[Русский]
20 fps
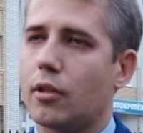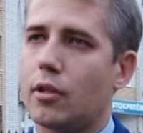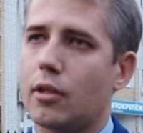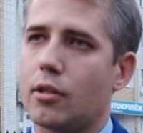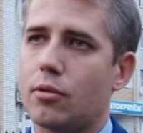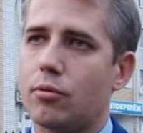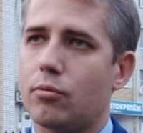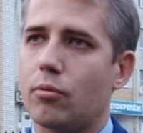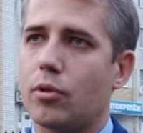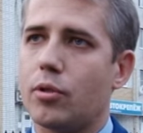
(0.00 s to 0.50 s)

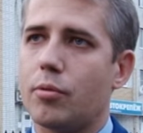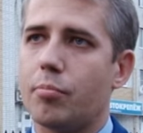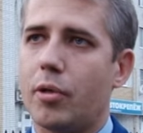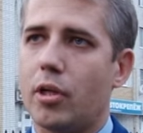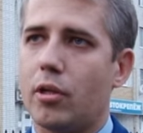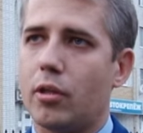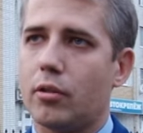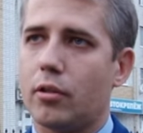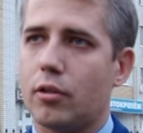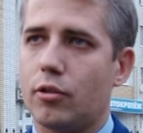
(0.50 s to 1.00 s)
коснулись
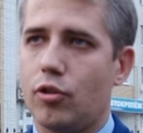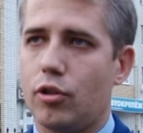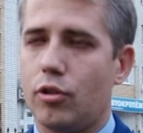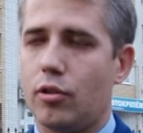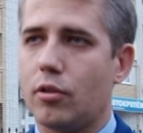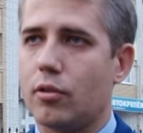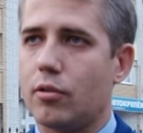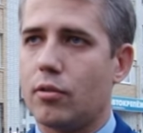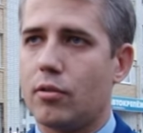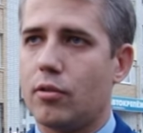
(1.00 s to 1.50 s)
порядка
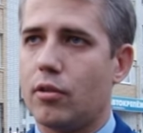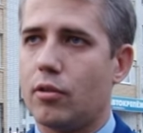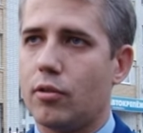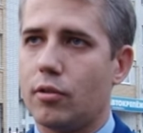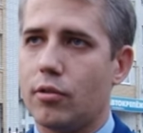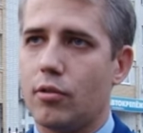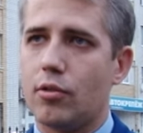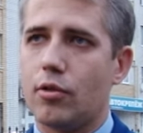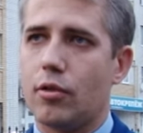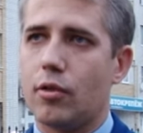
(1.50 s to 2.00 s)
14
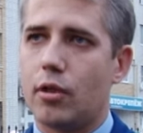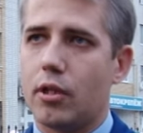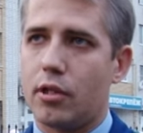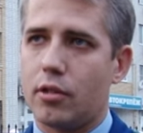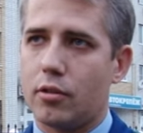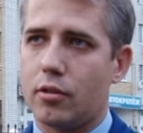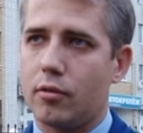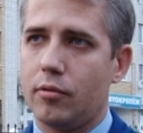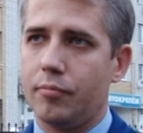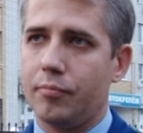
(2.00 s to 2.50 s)
тысяч
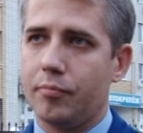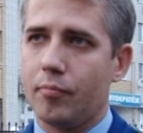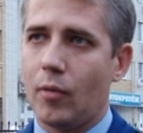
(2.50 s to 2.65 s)
граждан.